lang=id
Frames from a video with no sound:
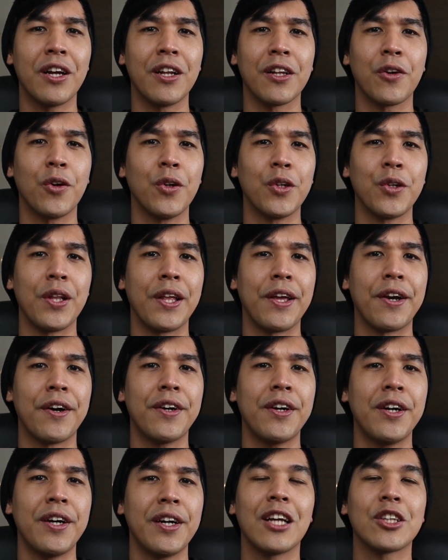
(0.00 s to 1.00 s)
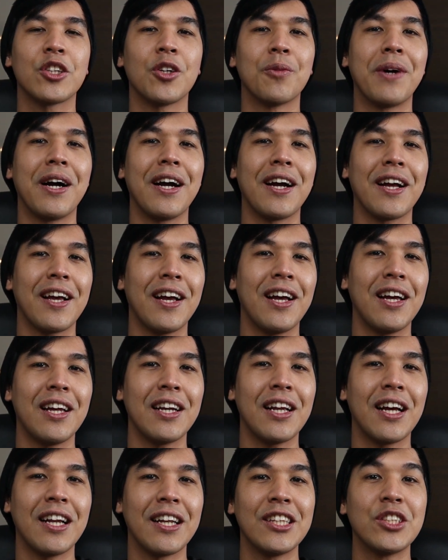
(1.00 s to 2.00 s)
I'll call you later atau bahkan
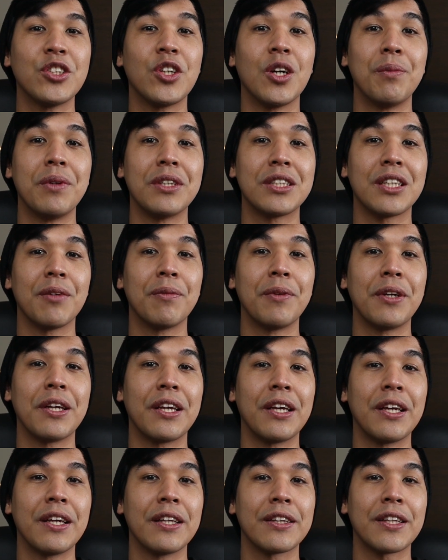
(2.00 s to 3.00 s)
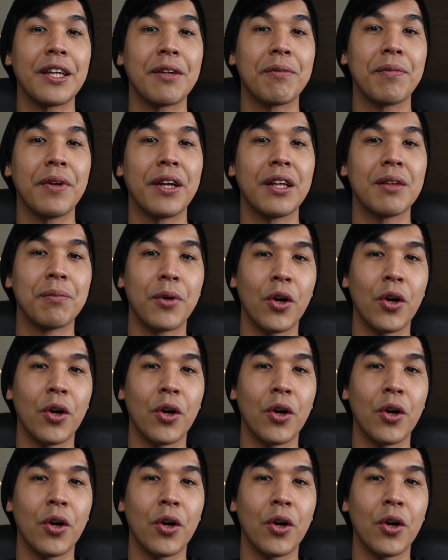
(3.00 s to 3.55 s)
kalian juga bisa bikin template